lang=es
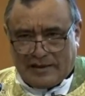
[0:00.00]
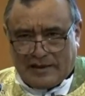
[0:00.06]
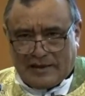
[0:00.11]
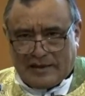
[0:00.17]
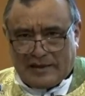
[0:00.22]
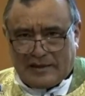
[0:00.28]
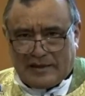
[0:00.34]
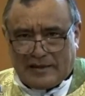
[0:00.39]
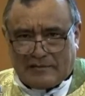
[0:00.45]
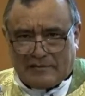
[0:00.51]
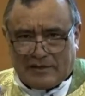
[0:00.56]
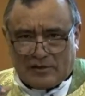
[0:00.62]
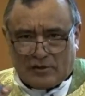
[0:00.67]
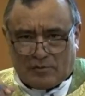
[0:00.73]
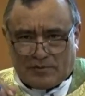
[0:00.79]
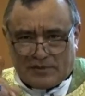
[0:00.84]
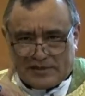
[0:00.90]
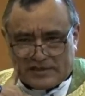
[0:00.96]
Y
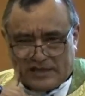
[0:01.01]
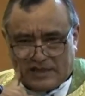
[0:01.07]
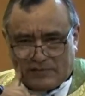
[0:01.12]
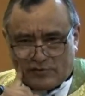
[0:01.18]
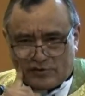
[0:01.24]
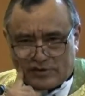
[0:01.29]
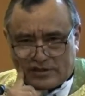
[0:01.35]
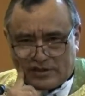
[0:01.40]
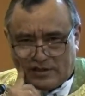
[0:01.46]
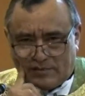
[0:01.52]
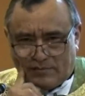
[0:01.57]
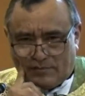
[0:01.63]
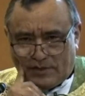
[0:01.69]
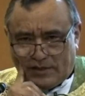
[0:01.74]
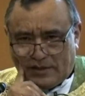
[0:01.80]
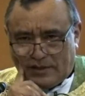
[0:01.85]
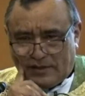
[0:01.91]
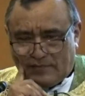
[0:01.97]
cuando pensamos
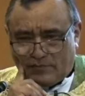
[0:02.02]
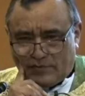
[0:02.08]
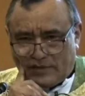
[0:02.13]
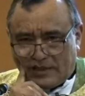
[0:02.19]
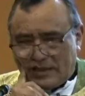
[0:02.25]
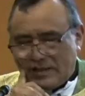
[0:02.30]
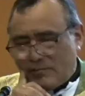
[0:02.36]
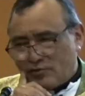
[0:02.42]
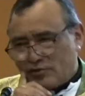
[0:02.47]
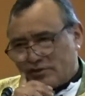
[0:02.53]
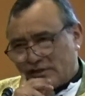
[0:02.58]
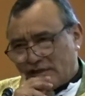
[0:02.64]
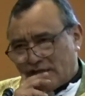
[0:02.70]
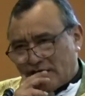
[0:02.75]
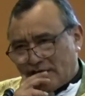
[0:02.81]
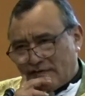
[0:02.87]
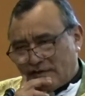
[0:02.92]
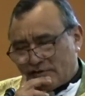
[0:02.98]
siempre, tenemos que
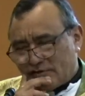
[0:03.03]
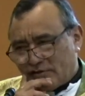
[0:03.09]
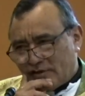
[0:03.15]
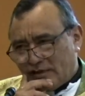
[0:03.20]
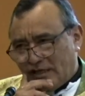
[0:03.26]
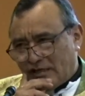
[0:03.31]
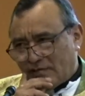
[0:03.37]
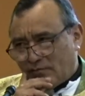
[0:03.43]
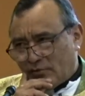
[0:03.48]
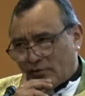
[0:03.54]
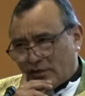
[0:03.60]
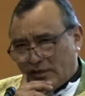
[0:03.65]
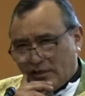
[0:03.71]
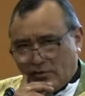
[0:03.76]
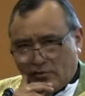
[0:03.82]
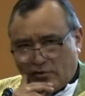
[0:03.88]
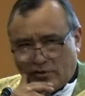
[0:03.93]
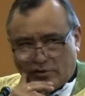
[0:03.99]
reflexionar porque
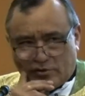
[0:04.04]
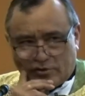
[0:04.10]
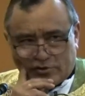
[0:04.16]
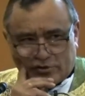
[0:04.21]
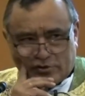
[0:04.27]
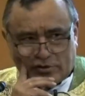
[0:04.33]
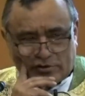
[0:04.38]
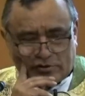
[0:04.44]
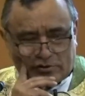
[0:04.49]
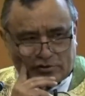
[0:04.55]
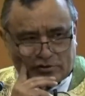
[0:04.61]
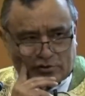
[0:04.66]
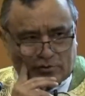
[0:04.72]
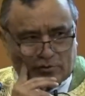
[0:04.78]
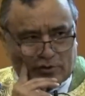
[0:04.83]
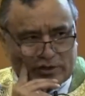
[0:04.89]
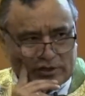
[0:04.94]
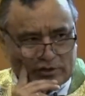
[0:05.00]
hoy nosotros
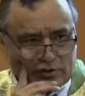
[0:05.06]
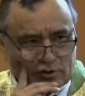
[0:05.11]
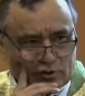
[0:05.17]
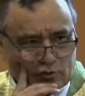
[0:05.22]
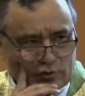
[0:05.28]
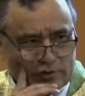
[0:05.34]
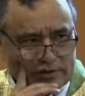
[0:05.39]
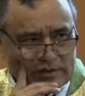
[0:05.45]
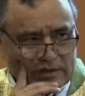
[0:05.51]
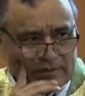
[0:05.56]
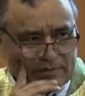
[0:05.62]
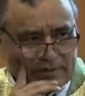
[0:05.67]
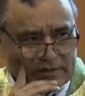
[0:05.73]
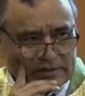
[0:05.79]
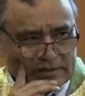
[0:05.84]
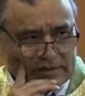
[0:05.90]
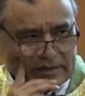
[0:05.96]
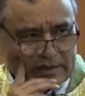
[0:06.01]
como que nos cuesta
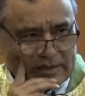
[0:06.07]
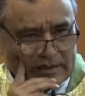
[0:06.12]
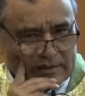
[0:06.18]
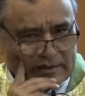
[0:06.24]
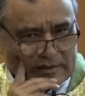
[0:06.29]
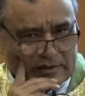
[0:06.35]
pensar.